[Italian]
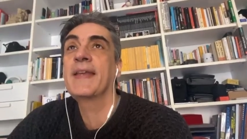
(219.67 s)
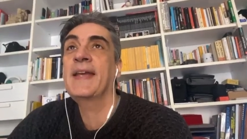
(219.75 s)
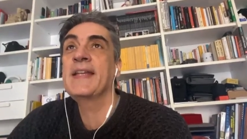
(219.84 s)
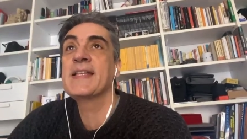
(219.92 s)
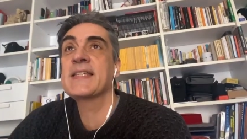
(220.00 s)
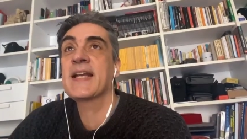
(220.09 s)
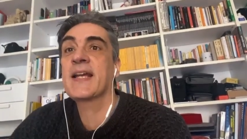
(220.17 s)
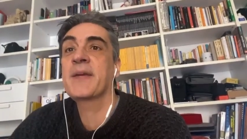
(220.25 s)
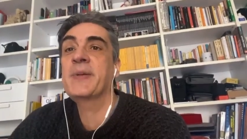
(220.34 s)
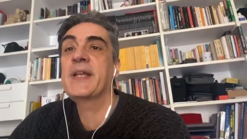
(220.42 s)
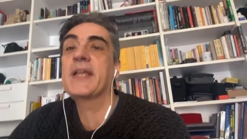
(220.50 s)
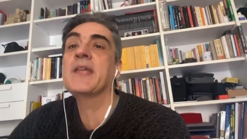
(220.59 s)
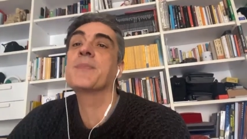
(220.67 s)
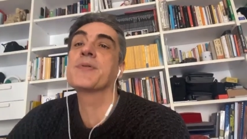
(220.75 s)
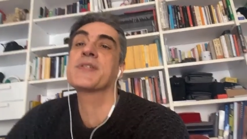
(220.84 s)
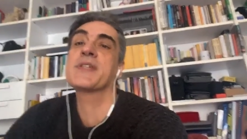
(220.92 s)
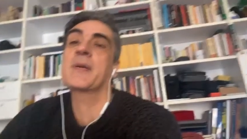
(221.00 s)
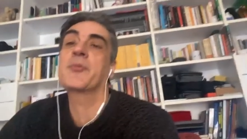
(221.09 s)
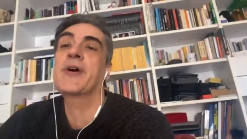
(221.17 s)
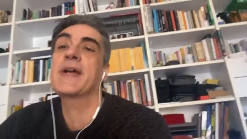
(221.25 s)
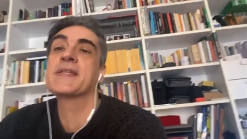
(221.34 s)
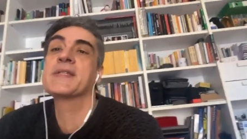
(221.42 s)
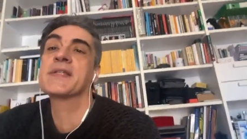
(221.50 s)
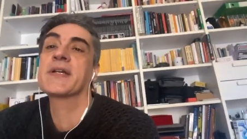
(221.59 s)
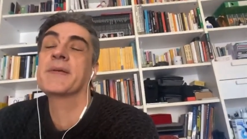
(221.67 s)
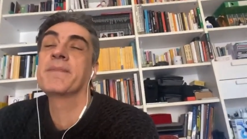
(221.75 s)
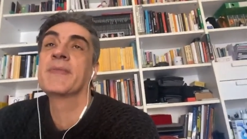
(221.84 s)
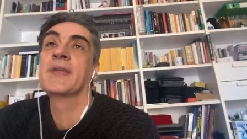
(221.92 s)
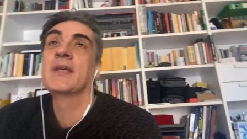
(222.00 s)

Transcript: e iniziare a capire chi possiamo essere.